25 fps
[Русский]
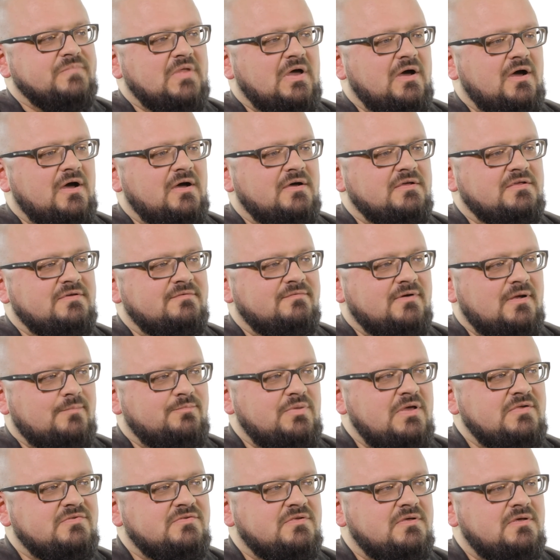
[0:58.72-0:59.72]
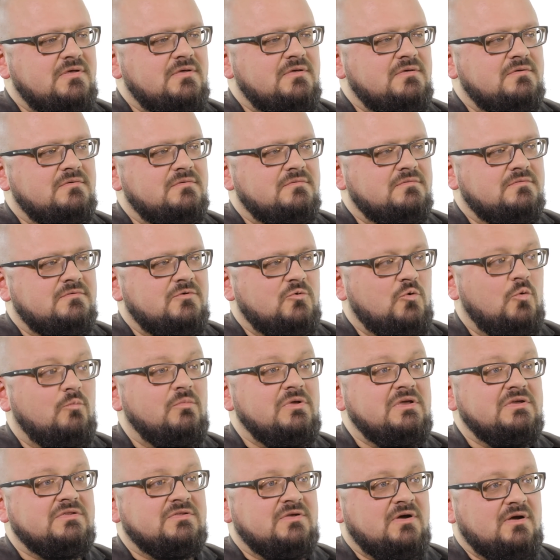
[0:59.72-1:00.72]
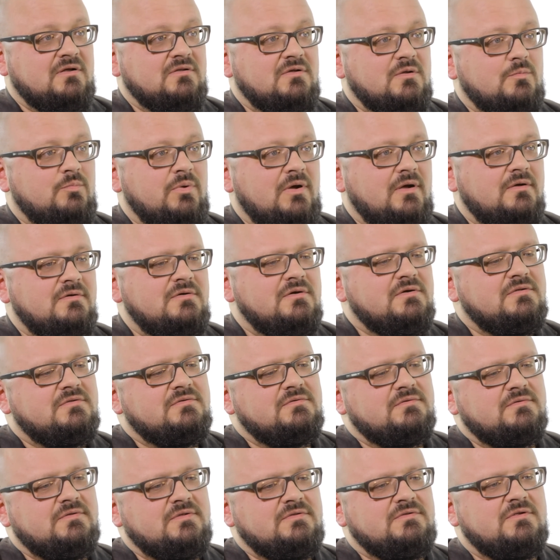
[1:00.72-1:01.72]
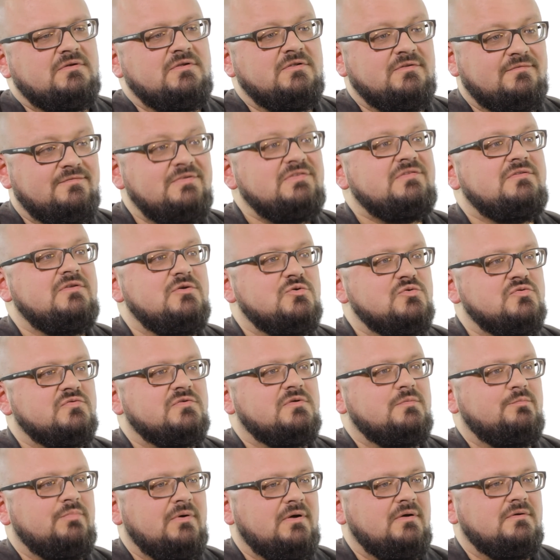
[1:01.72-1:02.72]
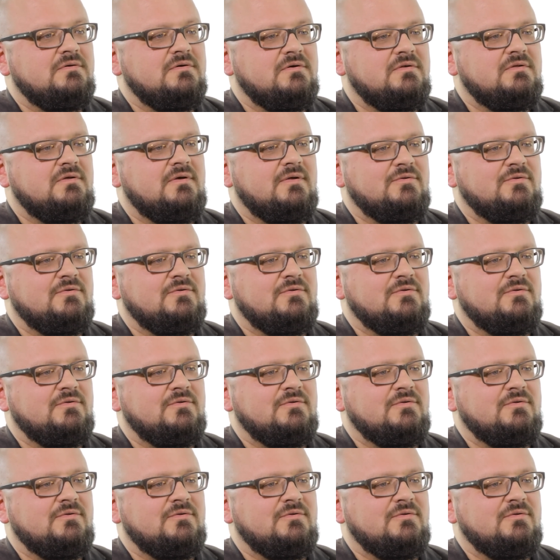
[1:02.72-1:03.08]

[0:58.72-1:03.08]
А европейский гуманитарный проект – это лингвистический проект,